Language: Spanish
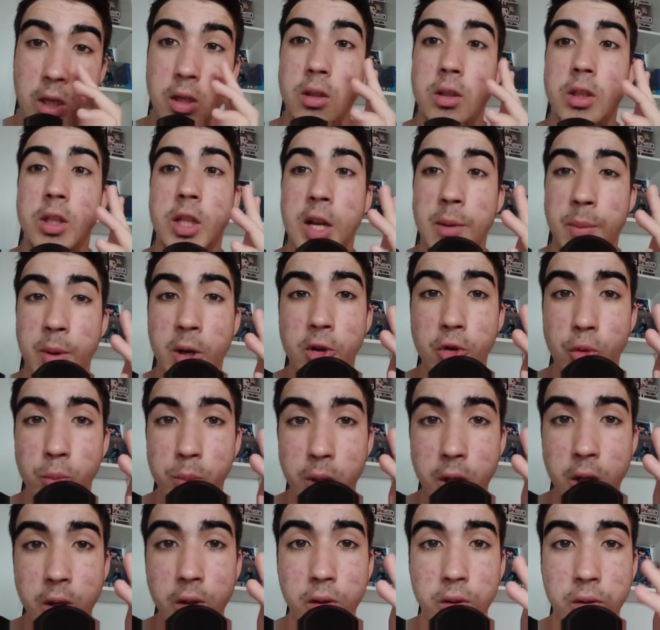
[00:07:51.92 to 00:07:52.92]
Si la peli es un
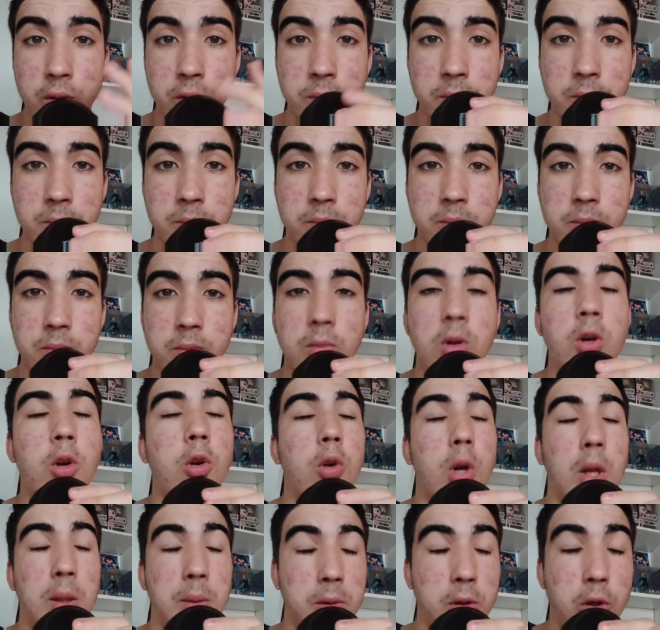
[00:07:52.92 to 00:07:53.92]
mierdón,
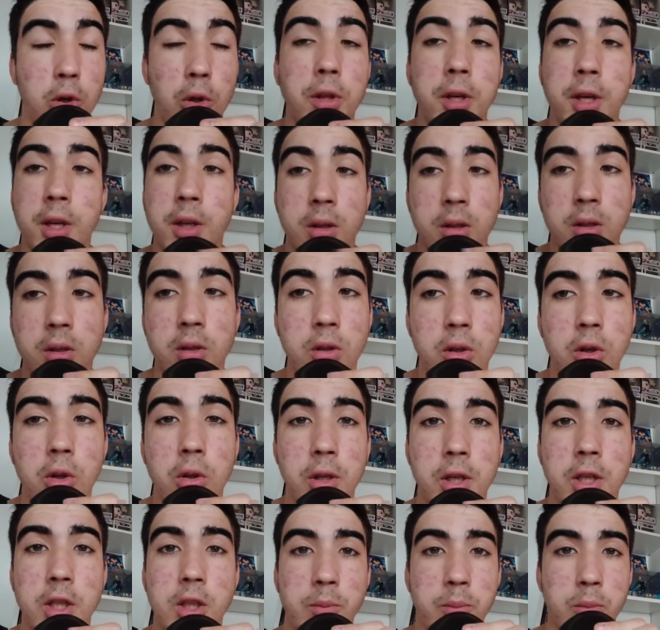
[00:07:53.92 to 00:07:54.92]
lo, diré. Lo
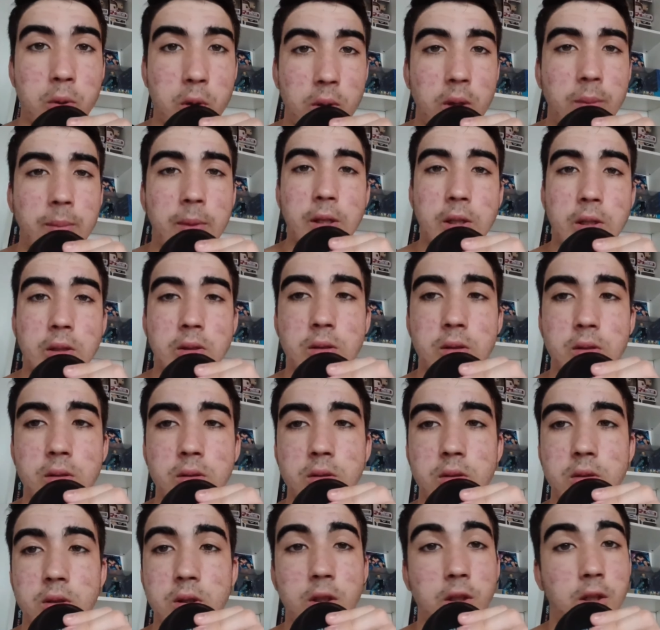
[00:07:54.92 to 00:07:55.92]
diré sin problemas.
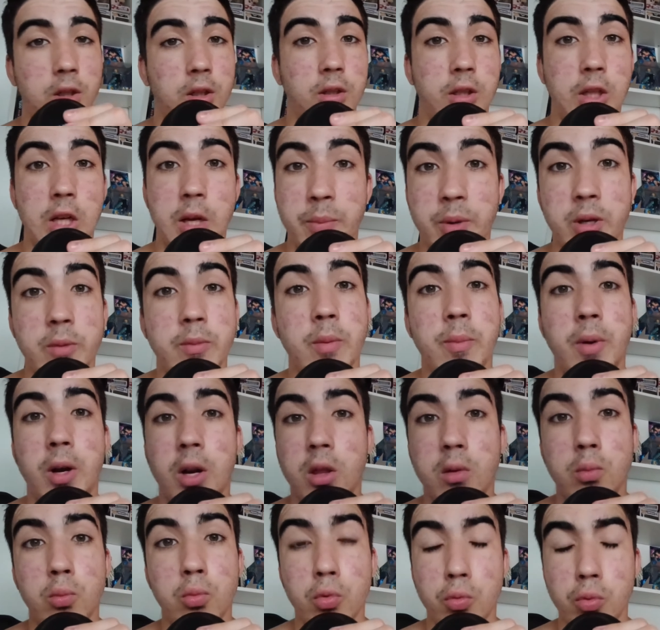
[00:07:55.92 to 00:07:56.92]
Si la peli me
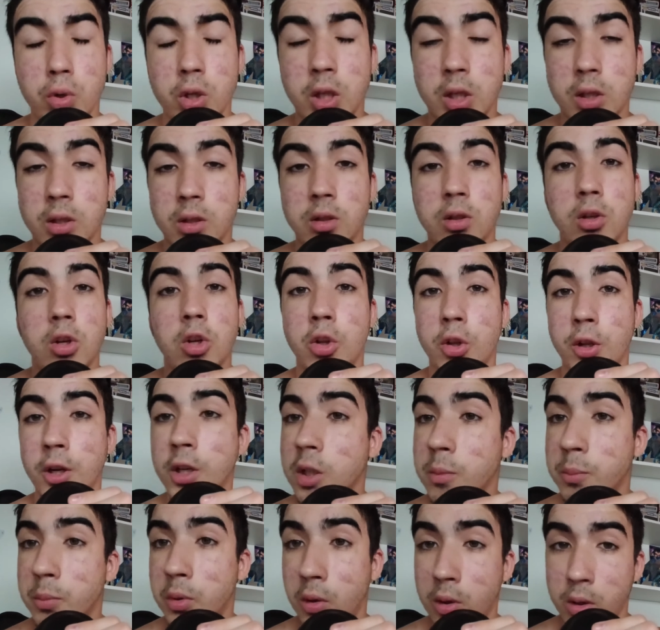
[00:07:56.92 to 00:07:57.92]
parece muy buena, lo diré
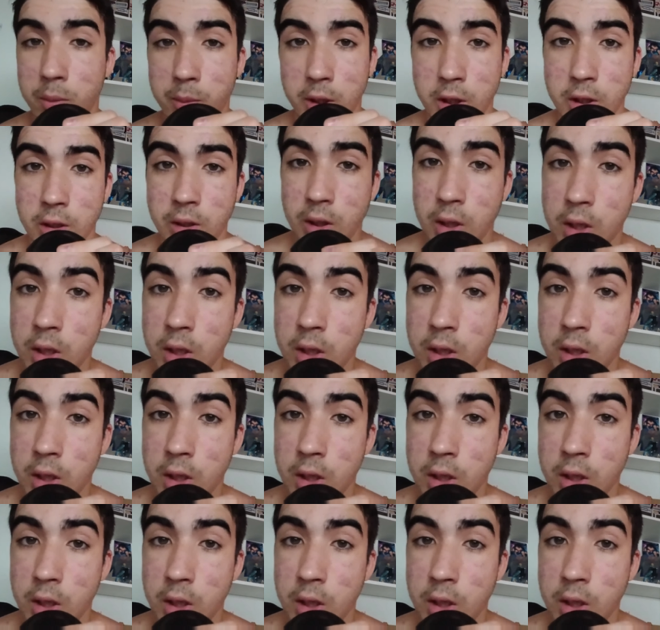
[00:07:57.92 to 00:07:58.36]
sin problemas.